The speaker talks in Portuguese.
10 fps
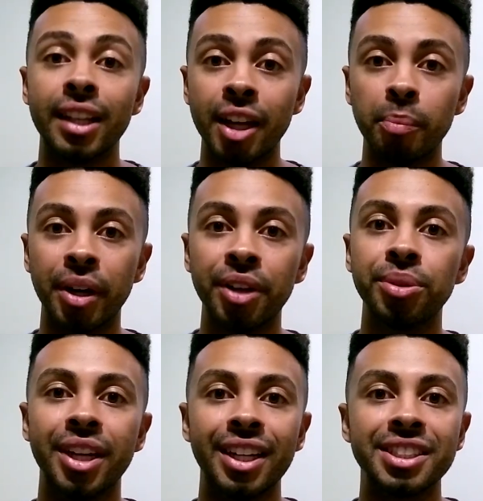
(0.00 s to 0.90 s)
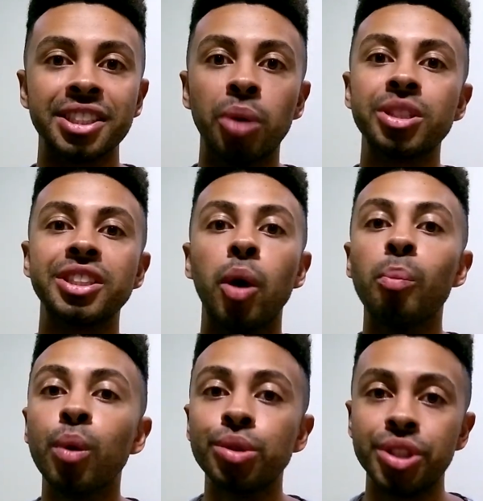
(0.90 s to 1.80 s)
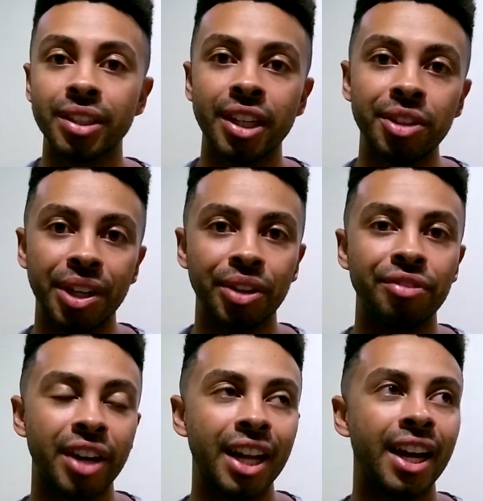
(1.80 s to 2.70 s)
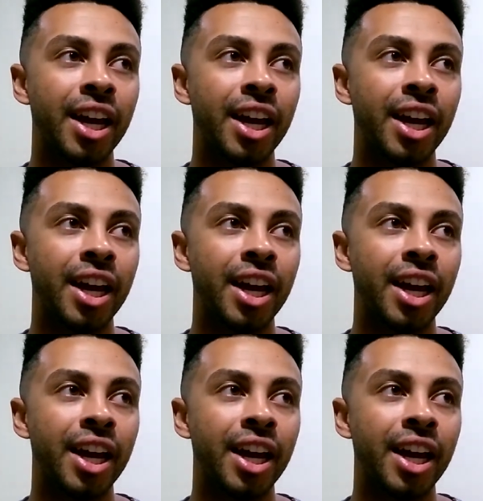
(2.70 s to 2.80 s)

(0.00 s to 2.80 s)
Lembrando que eles não estão mutilando a novela,